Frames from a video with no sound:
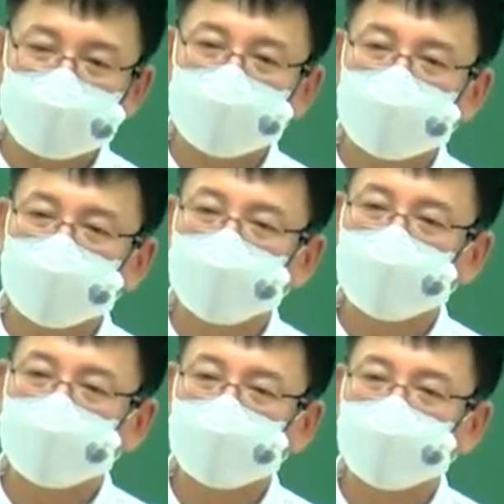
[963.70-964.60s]
생각하란
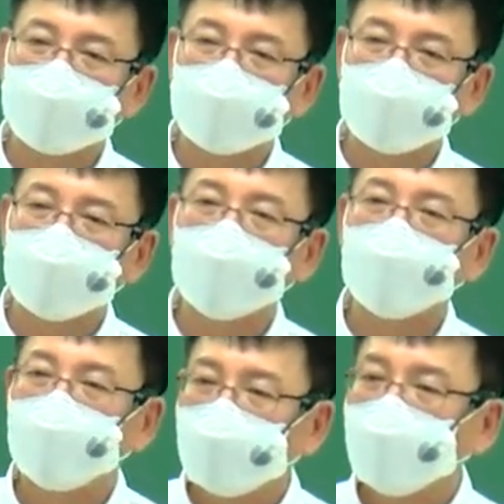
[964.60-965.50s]
말이에요. 아,
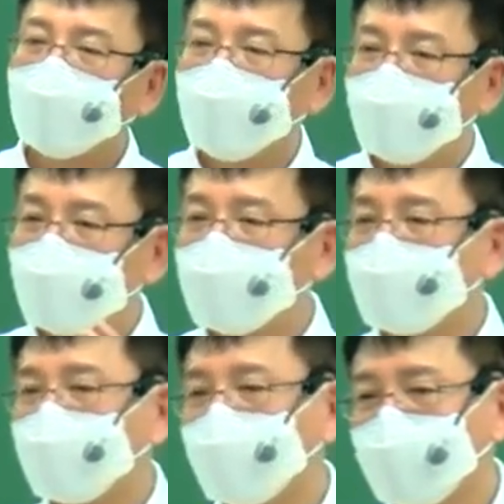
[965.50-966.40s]

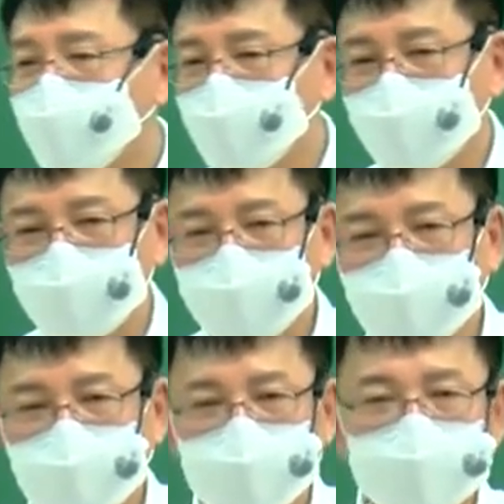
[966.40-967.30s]
매매에서 효력이
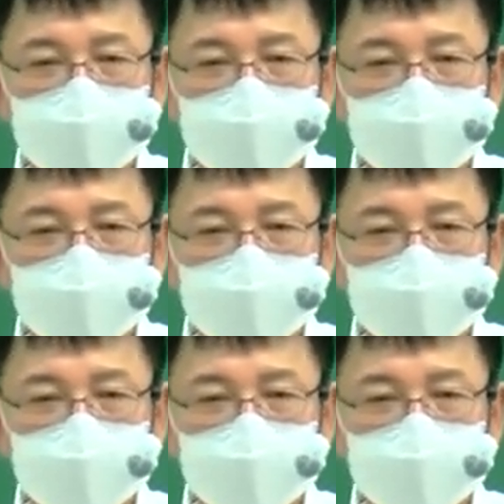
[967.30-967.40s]
생기는